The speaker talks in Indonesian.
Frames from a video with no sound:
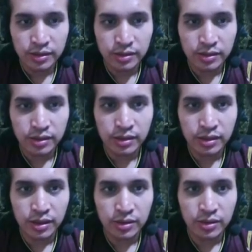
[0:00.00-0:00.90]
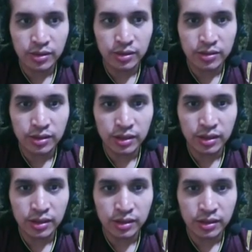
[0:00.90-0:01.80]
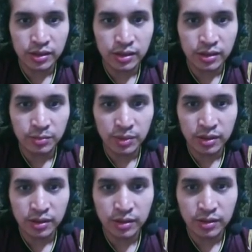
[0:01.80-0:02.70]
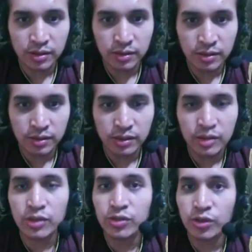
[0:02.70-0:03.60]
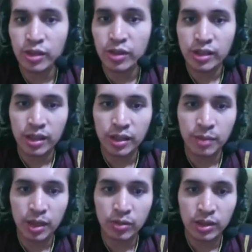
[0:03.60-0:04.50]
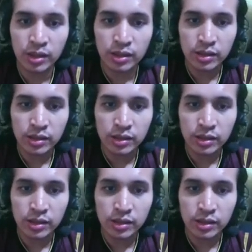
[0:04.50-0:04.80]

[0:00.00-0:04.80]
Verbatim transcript: Di sini tuh si Chris menyelusuri ya bahwa